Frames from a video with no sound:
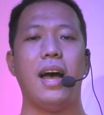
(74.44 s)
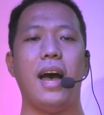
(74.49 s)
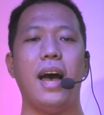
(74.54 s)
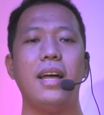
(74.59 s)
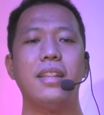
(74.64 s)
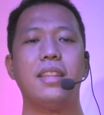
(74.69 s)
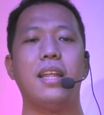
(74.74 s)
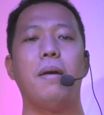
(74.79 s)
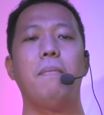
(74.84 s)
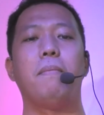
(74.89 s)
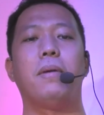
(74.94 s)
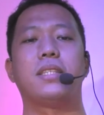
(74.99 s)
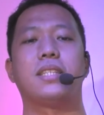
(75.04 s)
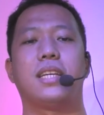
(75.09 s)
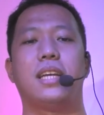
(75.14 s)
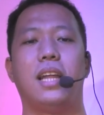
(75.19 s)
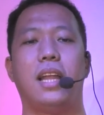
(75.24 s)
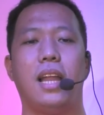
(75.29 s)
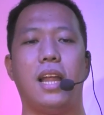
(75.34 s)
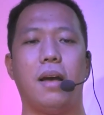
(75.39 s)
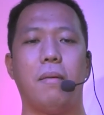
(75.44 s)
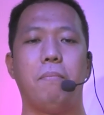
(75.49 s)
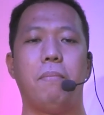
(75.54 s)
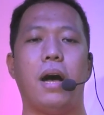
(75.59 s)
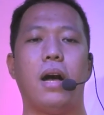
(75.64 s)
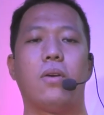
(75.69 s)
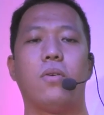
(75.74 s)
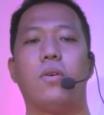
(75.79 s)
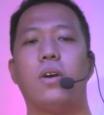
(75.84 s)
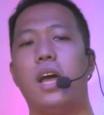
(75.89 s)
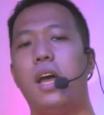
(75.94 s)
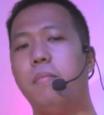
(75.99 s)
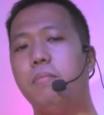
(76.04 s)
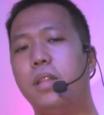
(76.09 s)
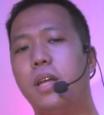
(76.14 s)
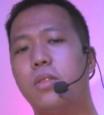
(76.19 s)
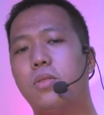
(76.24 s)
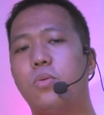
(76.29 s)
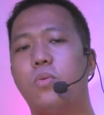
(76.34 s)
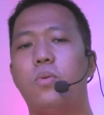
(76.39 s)
at ang mas kilalang bagong
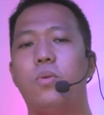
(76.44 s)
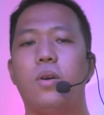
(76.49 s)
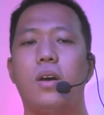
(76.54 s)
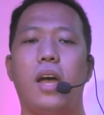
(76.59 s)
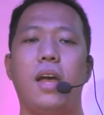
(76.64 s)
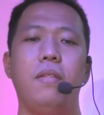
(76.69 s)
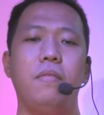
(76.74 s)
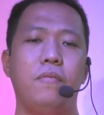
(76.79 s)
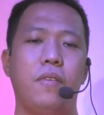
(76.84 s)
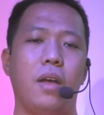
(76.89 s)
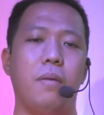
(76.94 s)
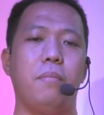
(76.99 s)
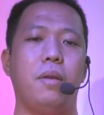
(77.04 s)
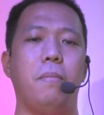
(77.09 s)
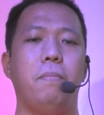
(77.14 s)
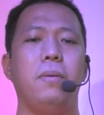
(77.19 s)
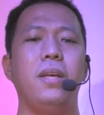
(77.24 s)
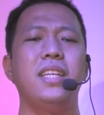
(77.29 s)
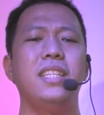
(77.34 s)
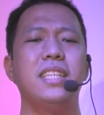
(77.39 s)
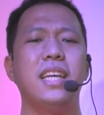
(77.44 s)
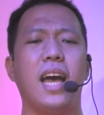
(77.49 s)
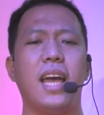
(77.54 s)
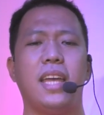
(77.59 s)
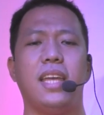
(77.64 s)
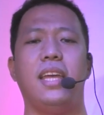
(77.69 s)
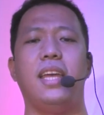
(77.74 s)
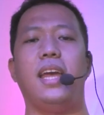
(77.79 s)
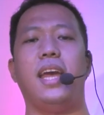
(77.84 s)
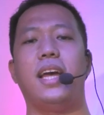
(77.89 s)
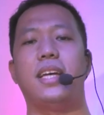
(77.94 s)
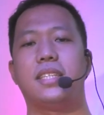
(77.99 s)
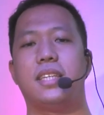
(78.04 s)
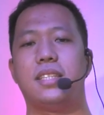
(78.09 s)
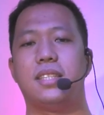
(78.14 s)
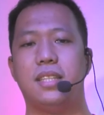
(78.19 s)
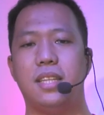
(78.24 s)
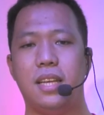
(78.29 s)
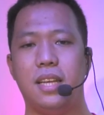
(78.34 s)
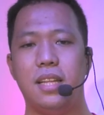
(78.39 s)
M.2 NVMe PCIe
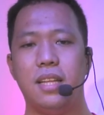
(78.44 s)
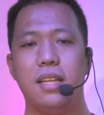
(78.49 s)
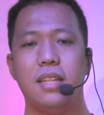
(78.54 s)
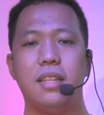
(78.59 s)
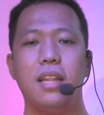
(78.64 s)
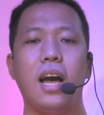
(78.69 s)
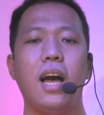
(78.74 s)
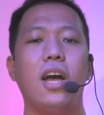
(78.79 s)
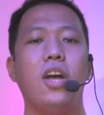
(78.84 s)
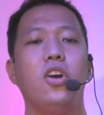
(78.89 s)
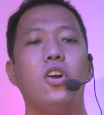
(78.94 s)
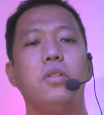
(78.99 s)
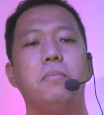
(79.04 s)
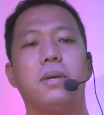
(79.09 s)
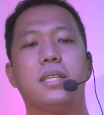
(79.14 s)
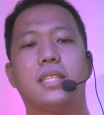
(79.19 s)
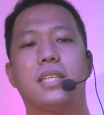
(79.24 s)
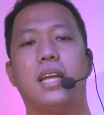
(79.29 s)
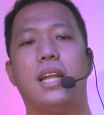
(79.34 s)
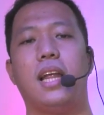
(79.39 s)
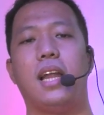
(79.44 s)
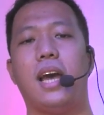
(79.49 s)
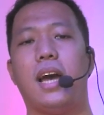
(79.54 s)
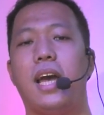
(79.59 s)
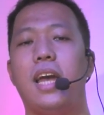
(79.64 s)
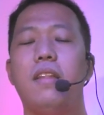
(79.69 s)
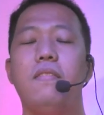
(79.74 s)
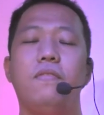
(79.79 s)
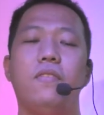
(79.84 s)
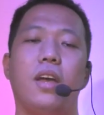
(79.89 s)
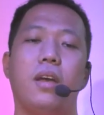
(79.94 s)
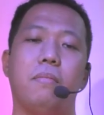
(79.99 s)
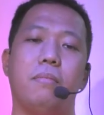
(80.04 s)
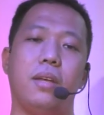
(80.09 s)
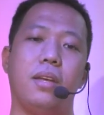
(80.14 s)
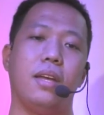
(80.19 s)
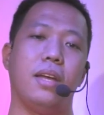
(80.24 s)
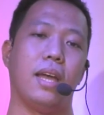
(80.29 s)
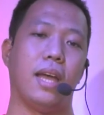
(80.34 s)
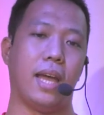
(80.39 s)
SSD na ngayon mas kilalang
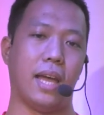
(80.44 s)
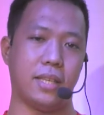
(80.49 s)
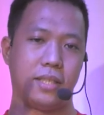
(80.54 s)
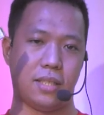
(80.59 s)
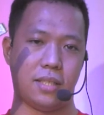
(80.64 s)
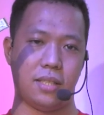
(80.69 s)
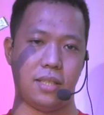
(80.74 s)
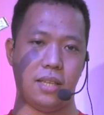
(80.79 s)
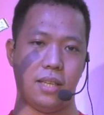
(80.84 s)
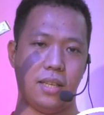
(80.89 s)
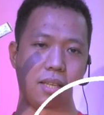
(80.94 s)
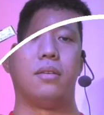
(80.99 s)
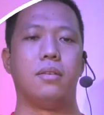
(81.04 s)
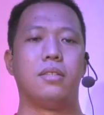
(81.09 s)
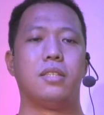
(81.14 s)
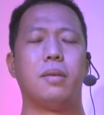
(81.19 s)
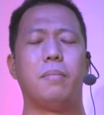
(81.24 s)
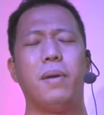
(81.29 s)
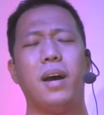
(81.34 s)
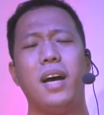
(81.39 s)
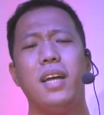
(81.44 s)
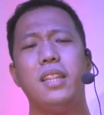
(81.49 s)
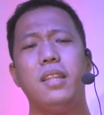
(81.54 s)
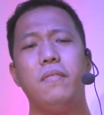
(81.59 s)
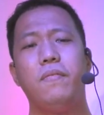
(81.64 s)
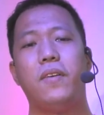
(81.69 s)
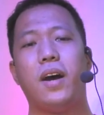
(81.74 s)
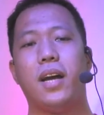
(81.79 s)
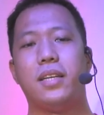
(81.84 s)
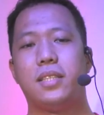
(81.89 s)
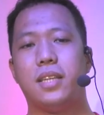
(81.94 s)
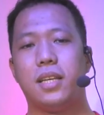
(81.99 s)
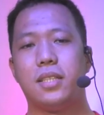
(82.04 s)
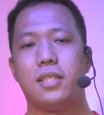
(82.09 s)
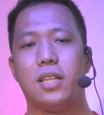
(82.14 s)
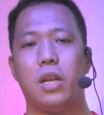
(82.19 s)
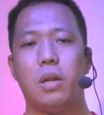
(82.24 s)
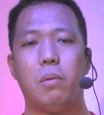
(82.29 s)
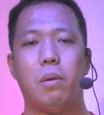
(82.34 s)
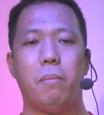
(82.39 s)
NVMe SSD. Sa mga devices
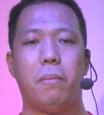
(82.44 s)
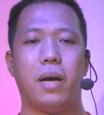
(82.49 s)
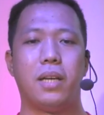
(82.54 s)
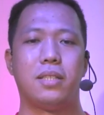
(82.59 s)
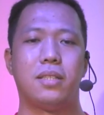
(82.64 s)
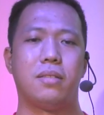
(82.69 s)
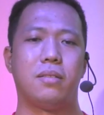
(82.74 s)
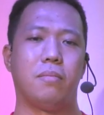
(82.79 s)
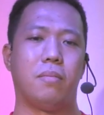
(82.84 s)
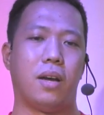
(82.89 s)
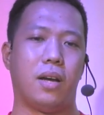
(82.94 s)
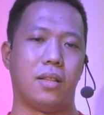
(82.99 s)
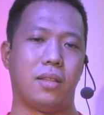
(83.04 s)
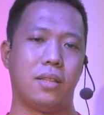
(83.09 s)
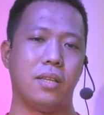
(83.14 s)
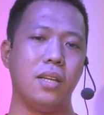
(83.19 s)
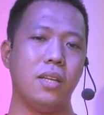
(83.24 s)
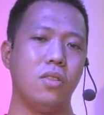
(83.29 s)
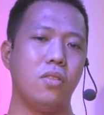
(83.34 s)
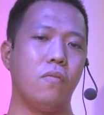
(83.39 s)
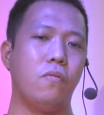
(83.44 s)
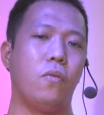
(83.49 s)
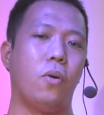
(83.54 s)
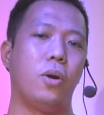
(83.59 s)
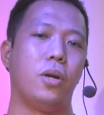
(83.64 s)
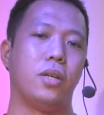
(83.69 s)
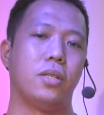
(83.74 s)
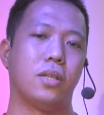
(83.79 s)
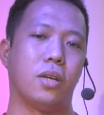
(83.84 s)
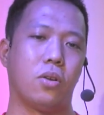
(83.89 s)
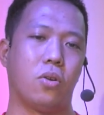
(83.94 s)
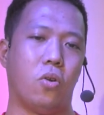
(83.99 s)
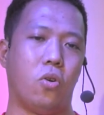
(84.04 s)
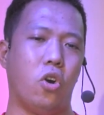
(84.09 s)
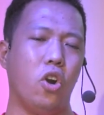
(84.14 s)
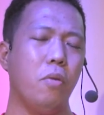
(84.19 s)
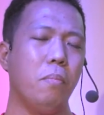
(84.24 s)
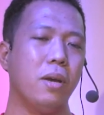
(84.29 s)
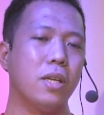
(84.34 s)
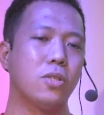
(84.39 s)
na lumabas mga 3 to 4 years ago
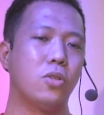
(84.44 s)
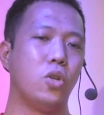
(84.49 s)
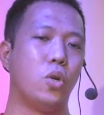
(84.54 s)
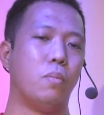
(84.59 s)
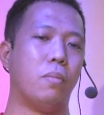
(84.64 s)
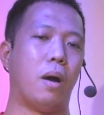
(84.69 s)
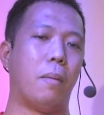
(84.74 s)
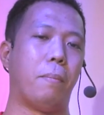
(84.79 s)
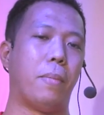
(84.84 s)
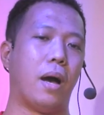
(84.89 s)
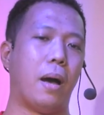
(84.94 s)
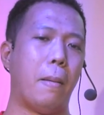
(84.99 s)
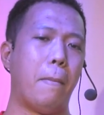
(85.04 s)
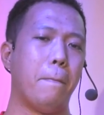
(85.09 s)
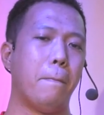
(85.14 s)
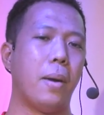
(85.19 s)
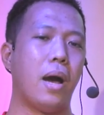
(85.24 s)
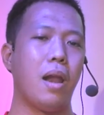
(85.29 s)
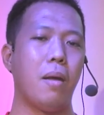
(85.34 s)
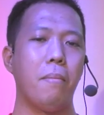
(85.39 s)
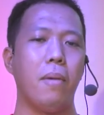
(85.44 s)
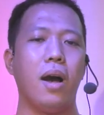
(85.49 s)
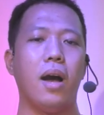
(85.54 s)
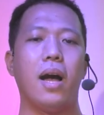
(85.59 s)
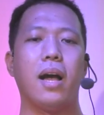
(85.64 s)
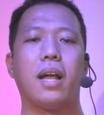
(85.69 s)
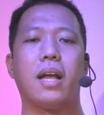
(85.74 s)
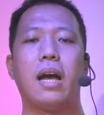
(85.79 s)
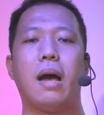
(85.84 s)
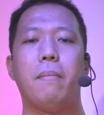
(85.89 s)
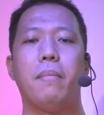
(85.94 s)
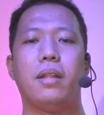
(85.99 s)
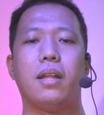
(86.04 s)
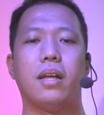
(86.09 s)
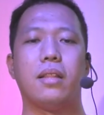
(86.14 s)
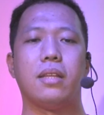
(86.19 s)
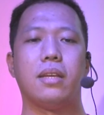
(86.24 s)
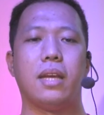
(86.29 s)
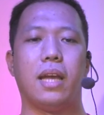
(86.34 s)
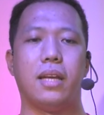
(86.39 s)
or mas luma pa, malamang ang gamit
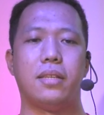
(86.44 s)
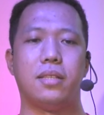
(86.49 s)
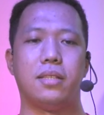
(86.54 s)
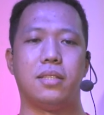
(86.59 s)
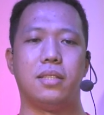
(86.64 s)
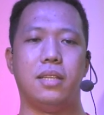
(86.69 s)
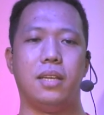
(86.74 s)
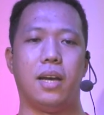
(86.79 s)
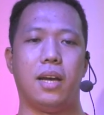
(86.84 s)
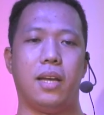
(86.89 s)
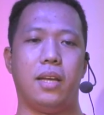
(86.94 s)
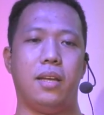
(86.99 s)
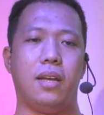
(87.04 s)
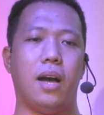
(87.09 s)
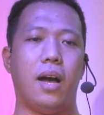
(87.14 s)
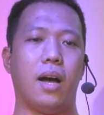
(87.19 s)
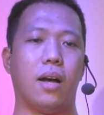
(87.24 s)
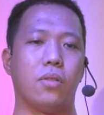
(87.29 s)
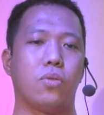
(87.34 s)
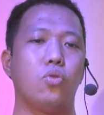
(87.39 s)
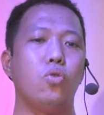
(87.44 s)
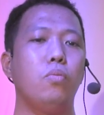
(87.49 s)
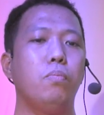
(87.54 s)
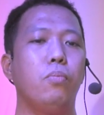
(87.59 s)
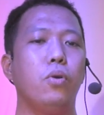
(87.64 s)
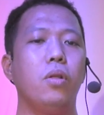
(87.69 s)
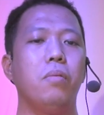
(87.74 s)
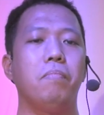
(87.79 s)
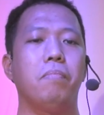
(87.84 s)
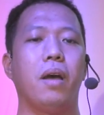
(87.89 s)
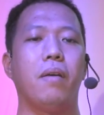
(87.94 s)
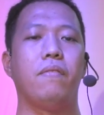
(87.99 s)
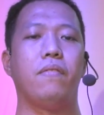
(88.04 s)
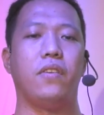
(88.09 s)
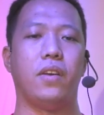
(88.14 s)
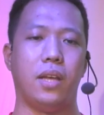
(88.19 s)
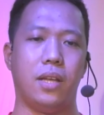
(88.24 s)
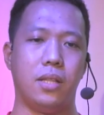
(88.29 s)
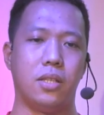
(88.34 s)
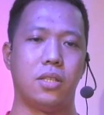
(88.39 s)
nating SSD ay ang
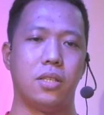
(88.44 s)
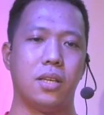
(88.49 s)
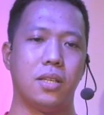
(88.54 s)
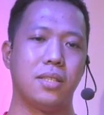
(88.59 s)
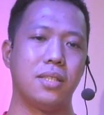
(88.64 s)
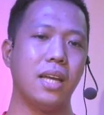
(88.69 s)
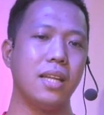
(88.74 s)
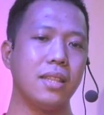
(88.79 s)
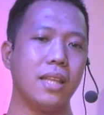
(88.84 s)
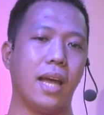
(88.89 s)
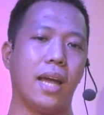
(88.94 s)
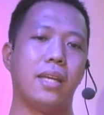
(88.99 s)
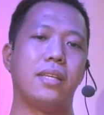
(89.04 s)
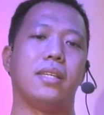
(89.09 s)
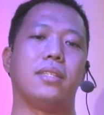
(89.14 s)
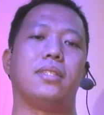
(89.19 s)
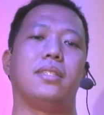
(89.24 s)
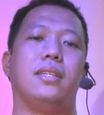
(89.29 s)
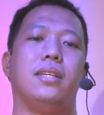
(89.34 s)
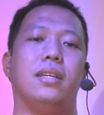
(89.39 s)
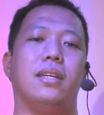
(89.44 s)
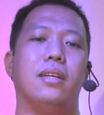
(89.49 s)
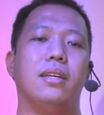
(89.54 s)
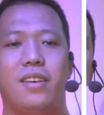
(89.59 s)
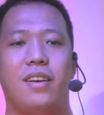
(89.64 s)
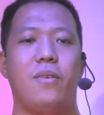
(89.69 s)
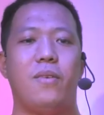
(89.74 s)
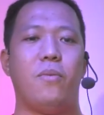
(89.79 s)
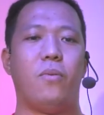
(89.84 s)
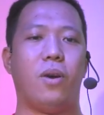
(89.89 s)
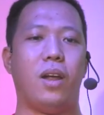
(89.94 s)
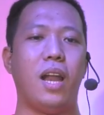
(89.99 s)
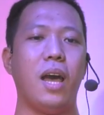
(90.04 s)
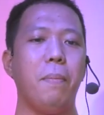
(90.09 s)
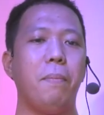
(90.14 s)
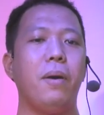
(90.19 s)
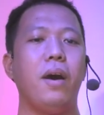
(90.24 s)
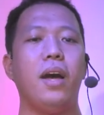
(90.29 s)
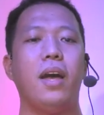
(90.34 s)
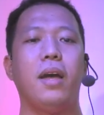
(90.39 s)
2.5-inch SATA SSD. Wala
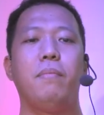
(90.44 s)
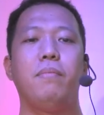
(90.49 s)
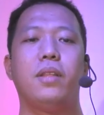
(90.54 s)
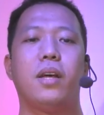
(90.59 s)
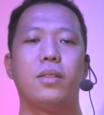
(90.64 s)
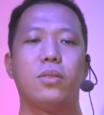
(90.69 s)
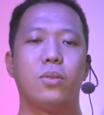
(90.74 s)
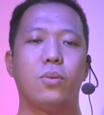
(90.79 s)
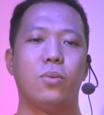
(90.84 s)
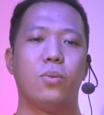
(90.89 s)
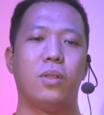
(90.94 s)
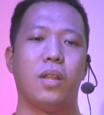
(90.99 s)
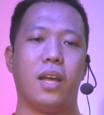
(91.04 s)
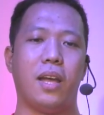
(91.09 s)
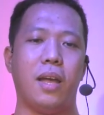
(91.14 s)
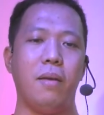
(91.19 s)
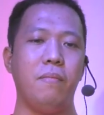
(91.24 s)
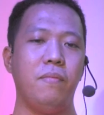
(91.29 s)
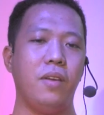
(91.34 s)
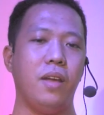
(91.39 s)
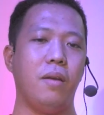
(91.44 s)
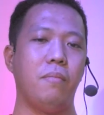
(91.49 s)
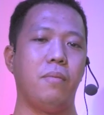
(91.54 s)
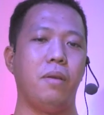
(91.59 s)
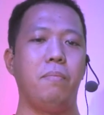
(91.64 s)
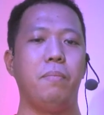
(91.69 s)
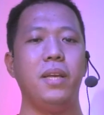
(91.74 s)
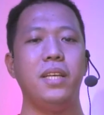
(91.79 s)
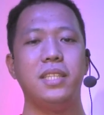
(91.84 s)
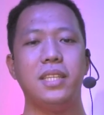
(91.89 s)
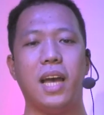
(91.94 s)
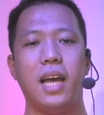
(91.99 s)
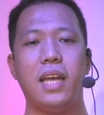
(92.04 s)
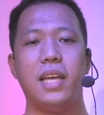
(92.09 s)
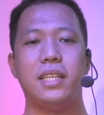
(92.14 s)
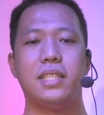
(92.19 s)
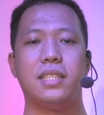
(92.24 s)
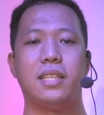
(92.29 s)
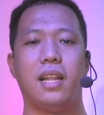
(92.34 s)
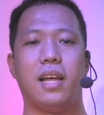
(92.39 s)
pang M.2 na NVMe PCIe
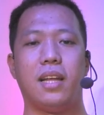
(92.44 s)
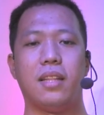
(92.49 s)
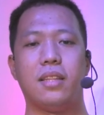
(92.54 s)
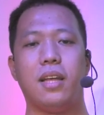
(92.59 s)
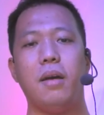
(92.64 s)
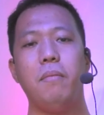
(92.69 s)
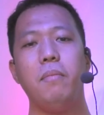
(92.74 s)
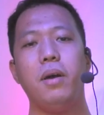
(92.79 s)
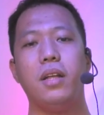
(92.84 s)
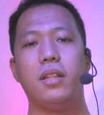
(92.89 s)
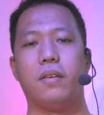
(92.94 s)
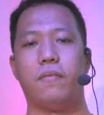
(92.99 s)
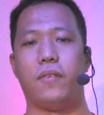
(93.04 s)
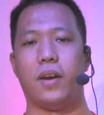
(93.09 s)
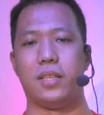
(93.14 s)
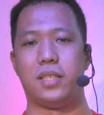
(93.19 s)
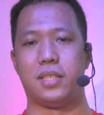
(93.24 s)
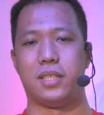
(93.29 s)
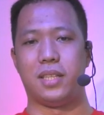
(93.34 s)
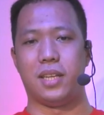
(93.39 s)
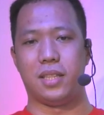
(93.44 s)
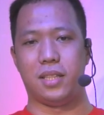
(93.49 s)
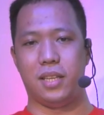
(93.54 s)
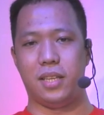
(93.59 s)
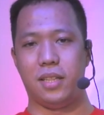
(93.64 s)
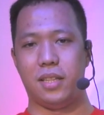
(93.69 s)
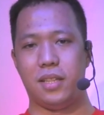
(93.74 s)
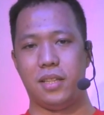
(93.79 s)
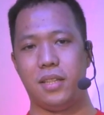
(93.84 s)
slot ang mga devices natin.